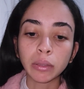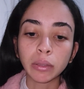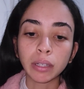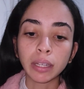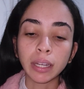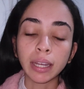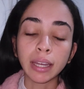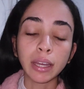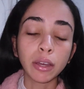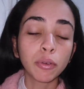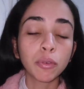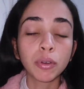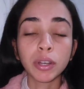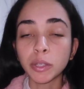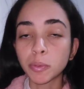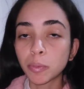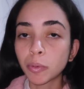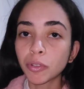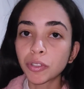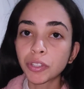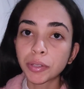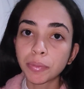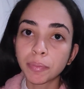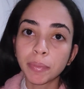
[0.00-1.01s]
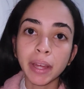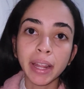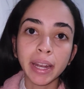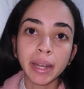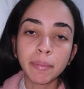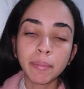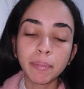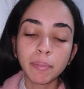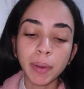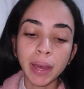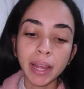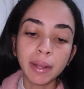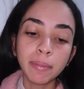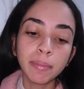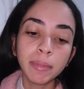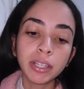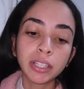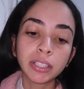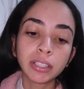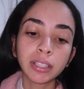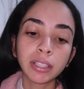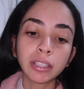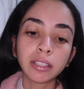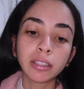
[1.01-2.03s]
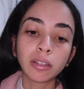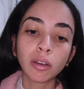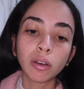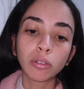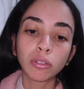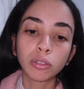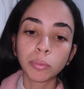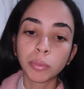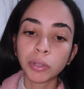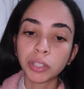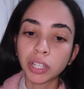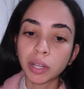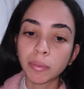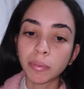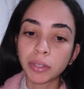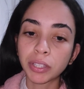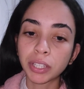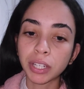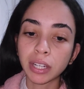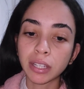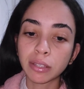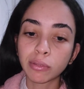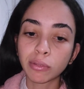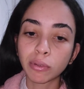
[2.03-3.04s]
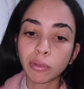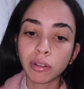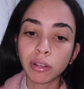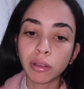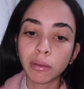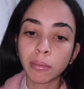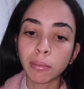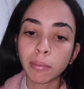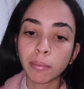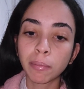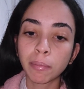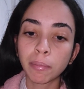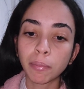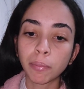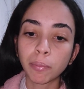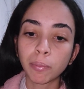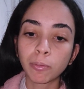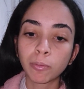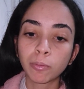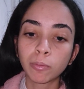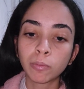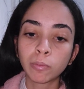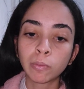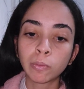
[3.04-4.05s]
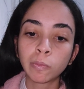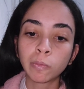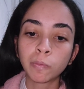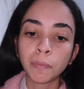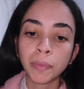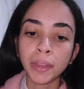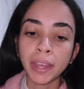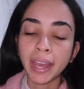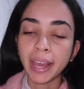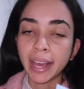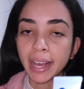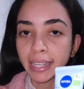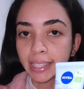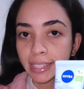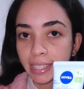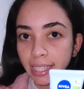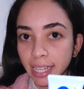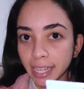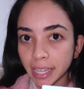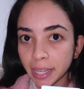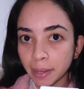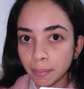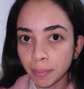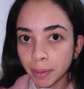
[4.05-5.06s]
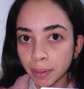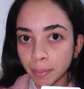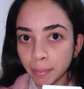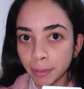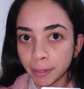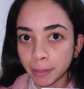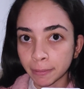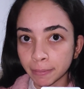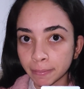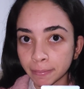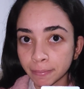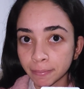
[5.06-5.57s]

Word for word: Eu respondi pele, pele mista, então automaticamente ela escolheu um, um esse daqui pra mim.